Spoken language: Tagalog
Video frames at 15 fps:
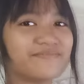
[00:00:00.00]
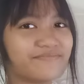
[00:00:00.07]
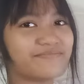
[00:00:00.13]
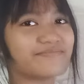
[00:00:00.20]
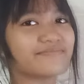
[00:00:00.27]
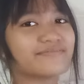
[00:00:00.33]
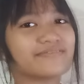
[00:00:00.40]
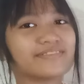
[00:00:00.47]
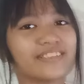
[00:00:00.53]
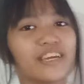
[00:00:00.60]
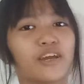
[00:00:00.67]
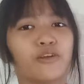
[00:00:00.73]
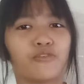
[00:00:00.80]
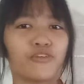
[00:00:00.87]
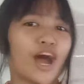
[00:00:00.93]
you
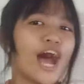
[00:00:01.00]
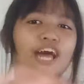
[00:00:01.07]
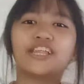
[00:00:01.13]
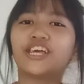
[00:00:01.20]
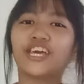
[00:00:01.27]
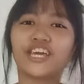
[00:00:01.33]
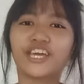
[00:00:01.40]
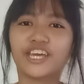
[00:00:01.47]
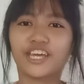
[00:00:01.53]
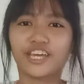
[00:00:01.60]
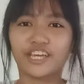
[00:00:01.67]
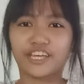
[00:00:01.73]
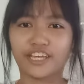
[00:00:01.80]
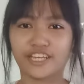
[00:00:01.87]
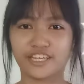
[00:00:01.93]
ready? Ready!
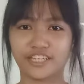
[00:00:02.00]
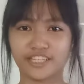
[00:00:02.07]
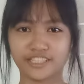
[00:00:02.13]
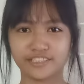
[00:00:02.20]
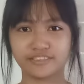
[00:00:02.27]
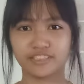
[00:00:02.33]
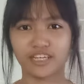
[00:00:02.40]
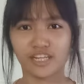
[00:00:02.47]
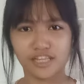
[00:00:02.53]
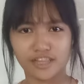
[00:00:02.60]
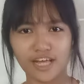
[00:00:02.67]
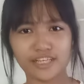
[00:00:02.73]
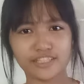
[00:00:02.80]
Let's go!